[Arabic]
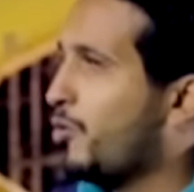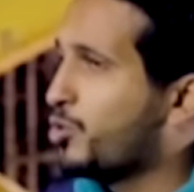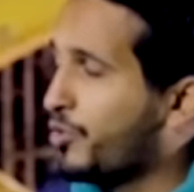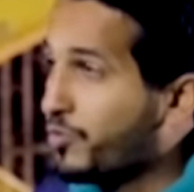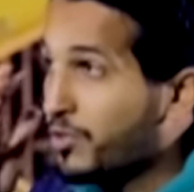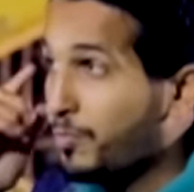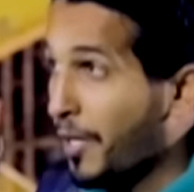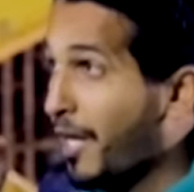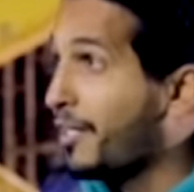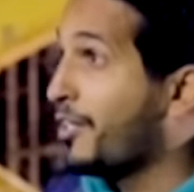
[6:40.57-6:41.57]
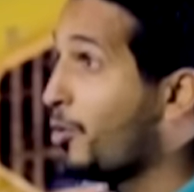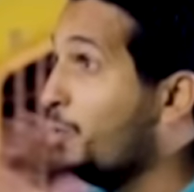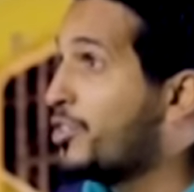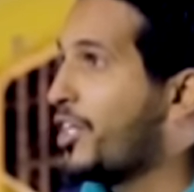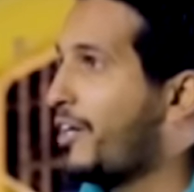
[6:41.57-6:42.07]
وشفت بعيني
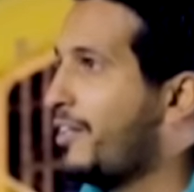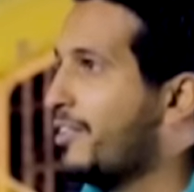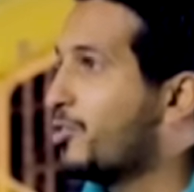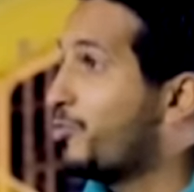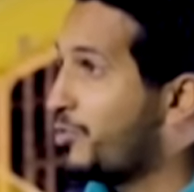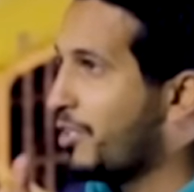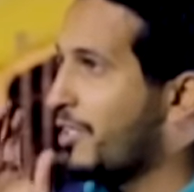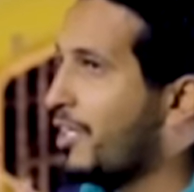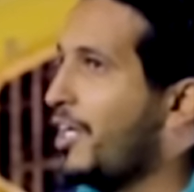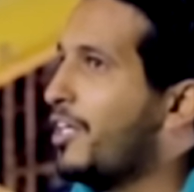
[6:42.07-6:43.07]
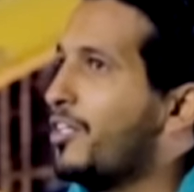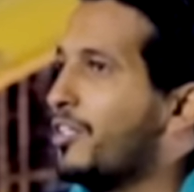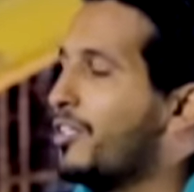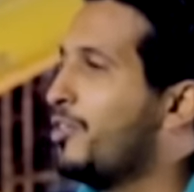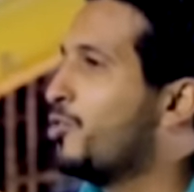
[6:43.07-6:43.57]
كل شيء شفت
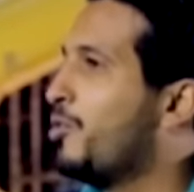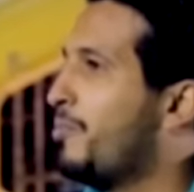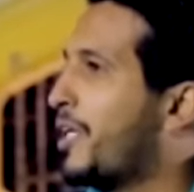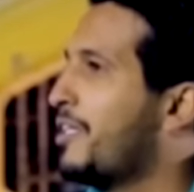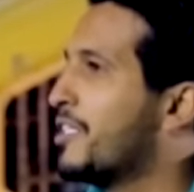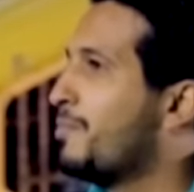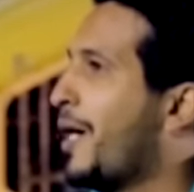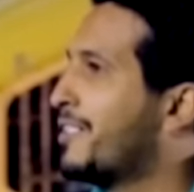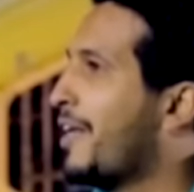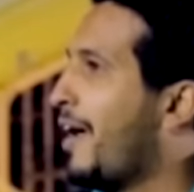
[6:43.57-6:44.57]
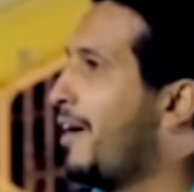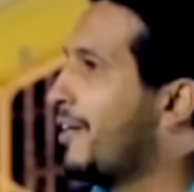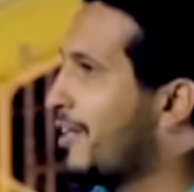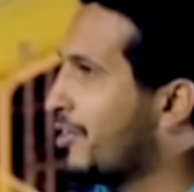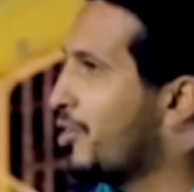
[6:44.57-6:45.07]
آه، عندهم ماكينه اسمها سنعه
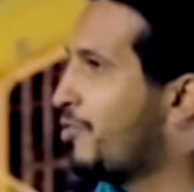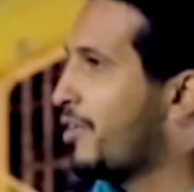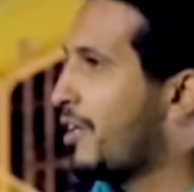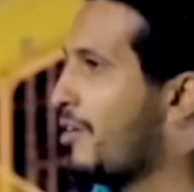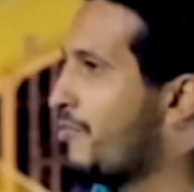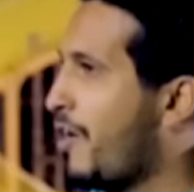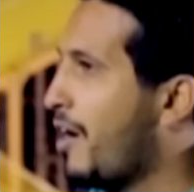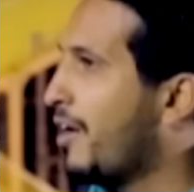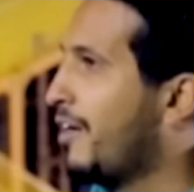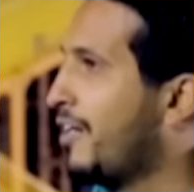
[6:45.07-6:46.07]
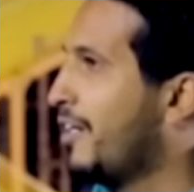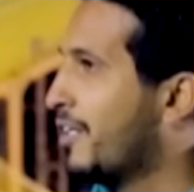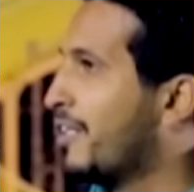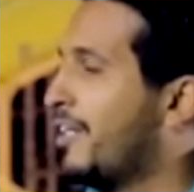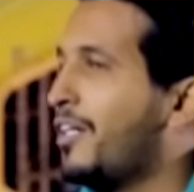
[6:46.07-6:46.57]
هي اللي تحفر اللي تحفر صح اي